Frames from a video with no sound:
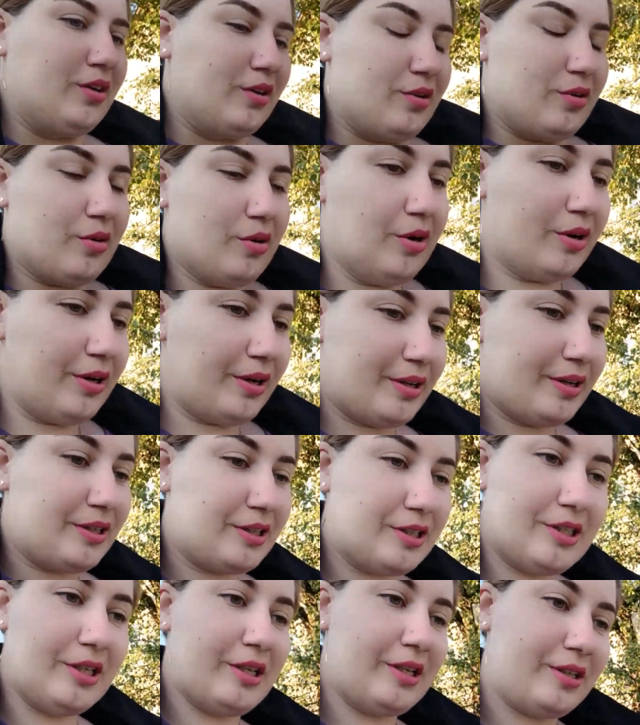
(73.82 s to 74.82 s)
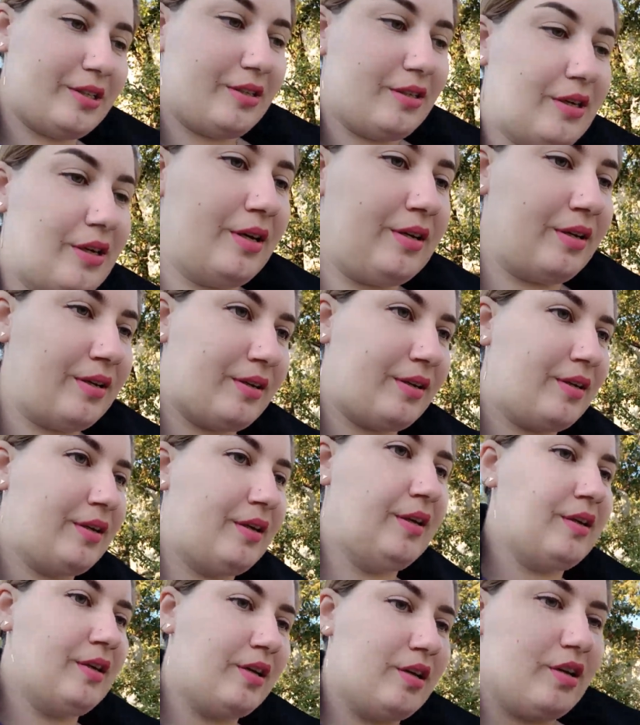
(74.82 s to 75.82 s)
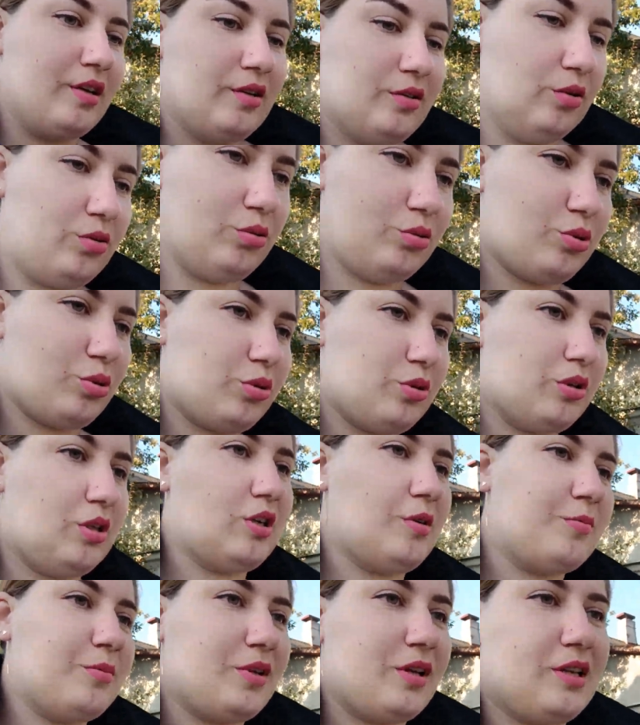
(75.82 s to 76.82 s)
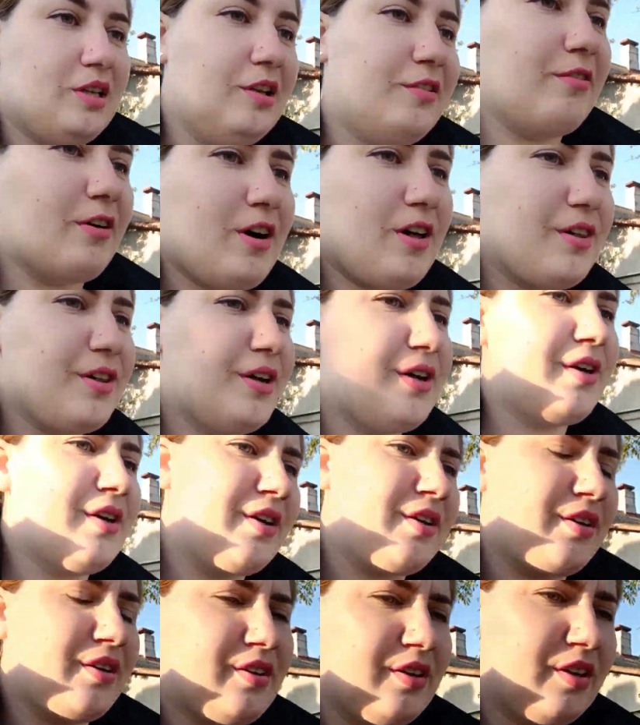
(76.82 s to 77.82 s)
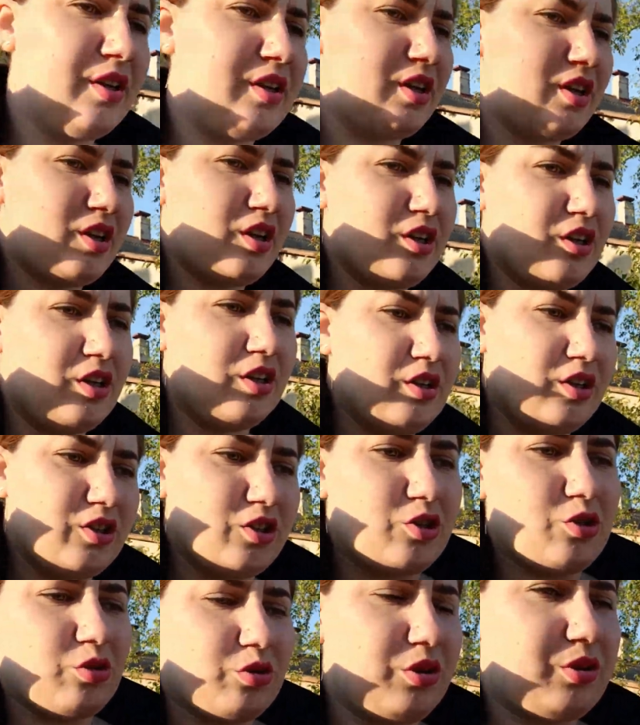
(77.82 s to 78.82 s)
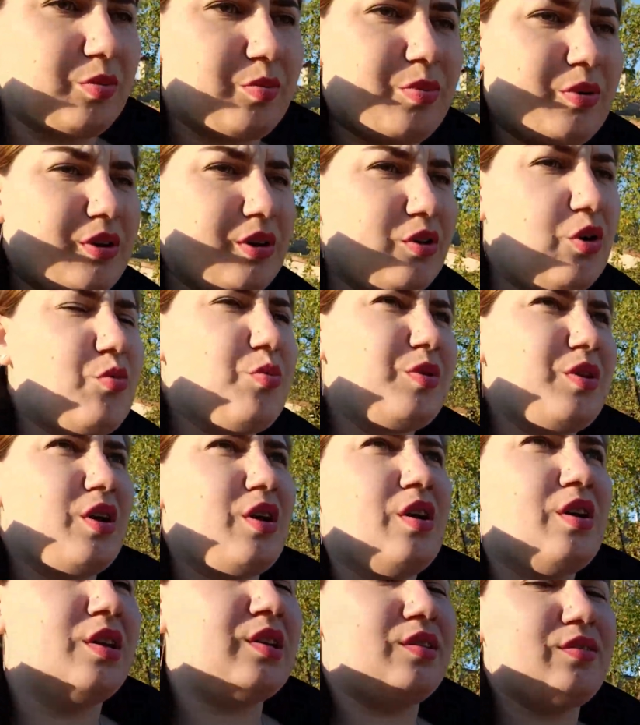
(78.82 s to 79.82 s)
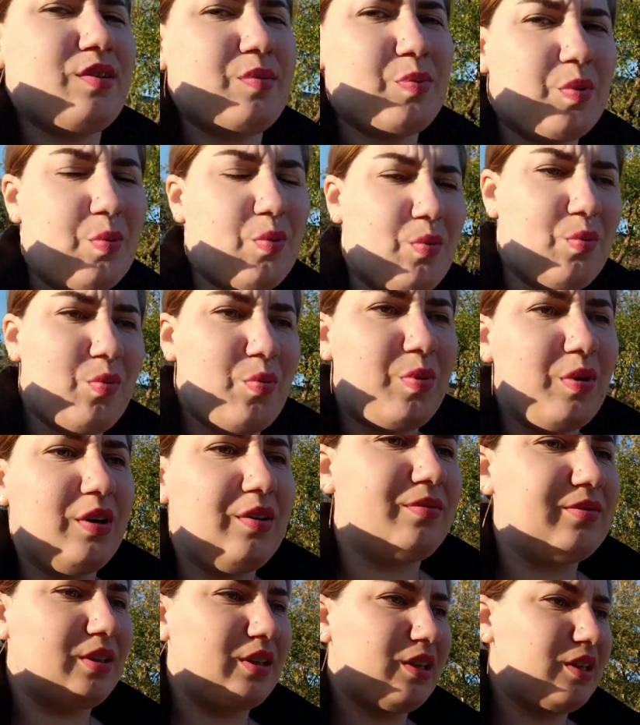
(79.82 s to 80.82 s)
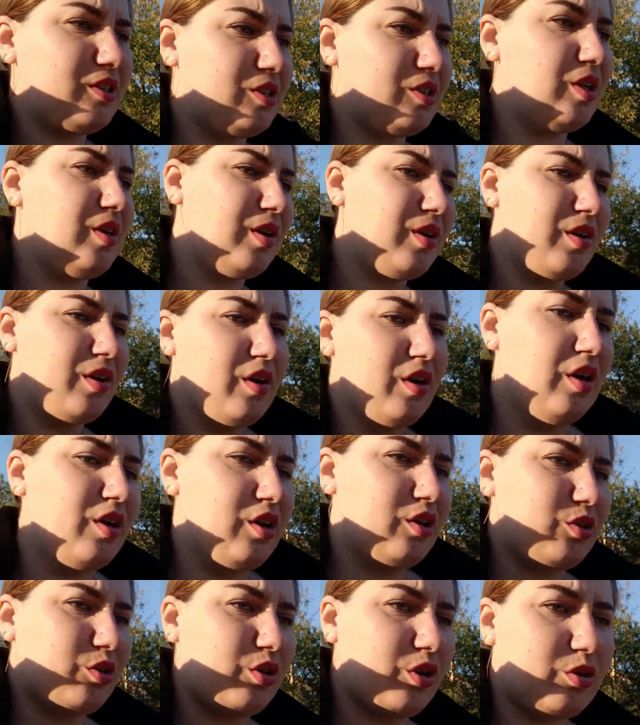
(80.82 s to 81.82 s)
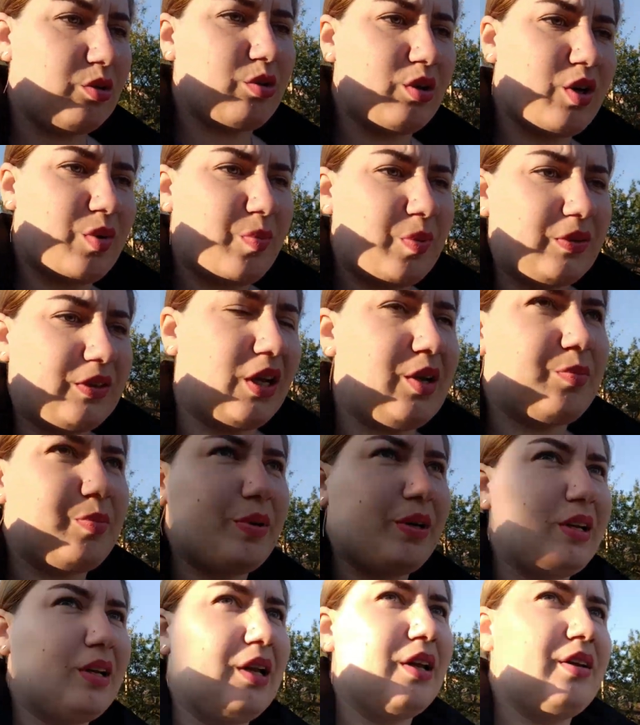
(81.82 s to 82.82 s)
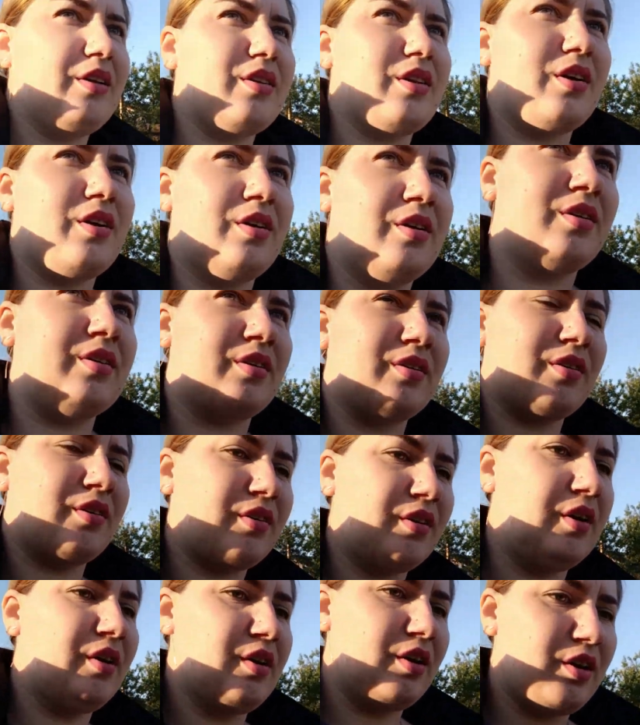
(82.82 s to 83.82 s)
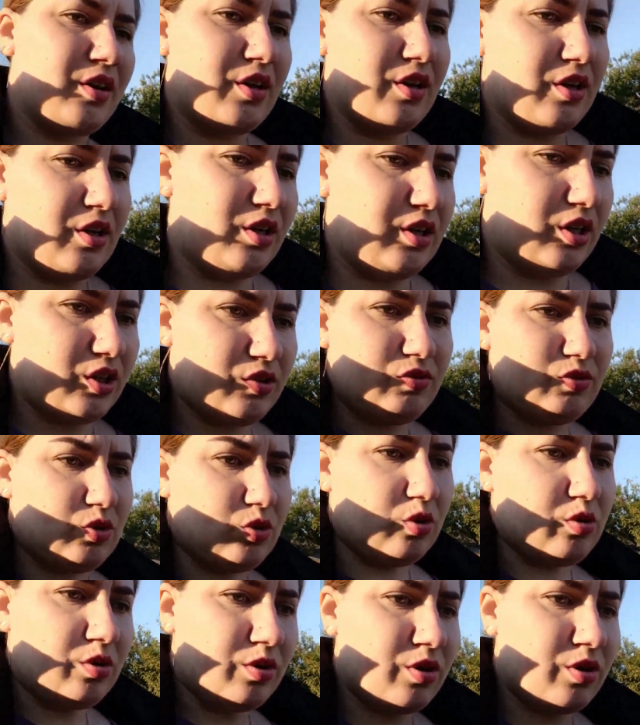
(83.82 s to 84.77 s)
Ой, жесть. Ну, что-то там наотливала. Что-то было у меня. Две, по-моему, были в наличии. То я только поталь приклеила. И все.